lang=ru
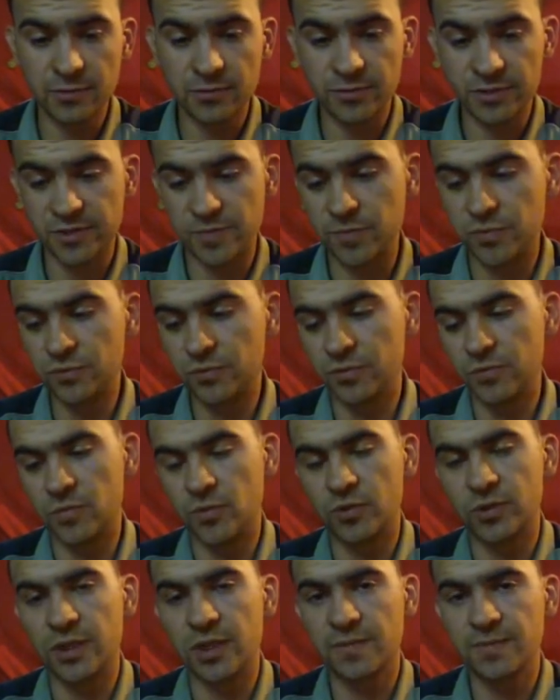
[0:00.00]
то есть будут
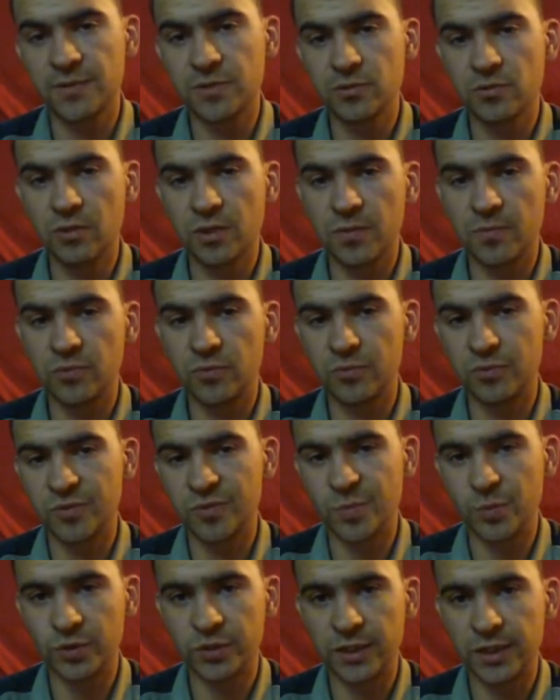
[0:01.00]
мотообзоры, будут
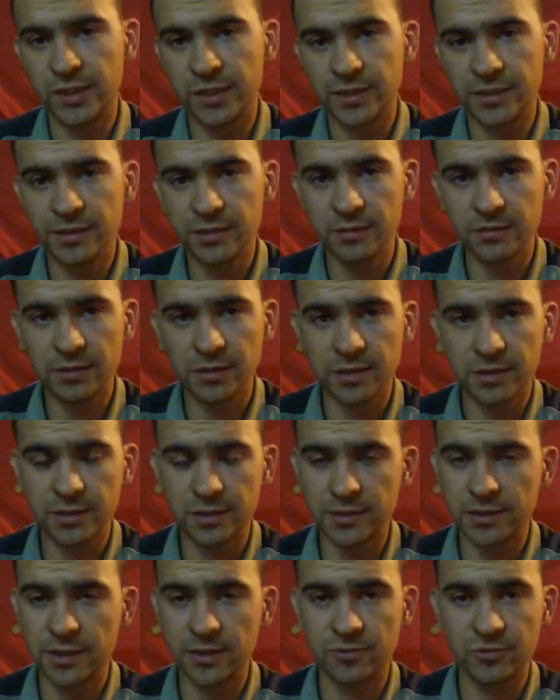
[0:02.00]
мотолегенды,
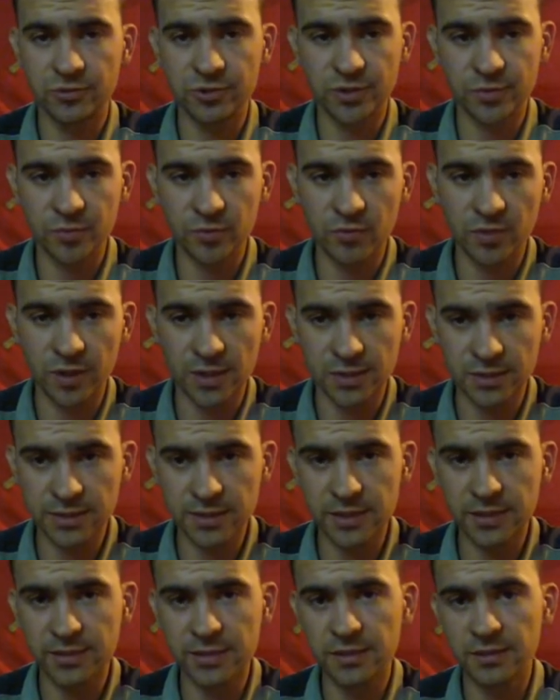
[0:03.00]
хотя их уже много
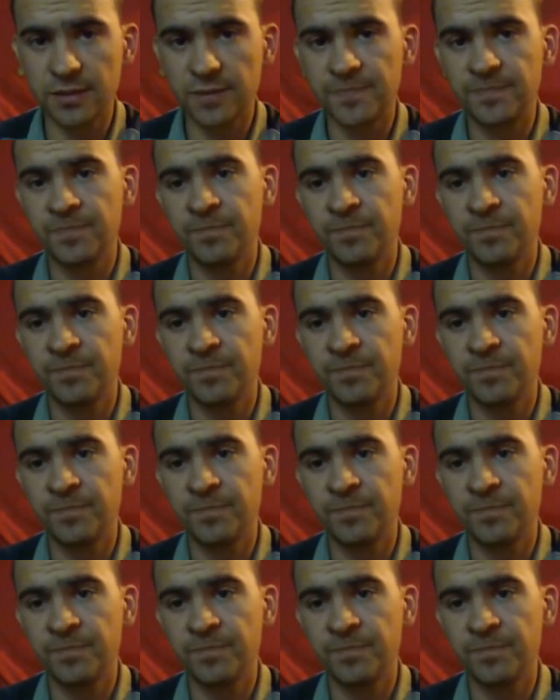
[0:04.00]
рассказано.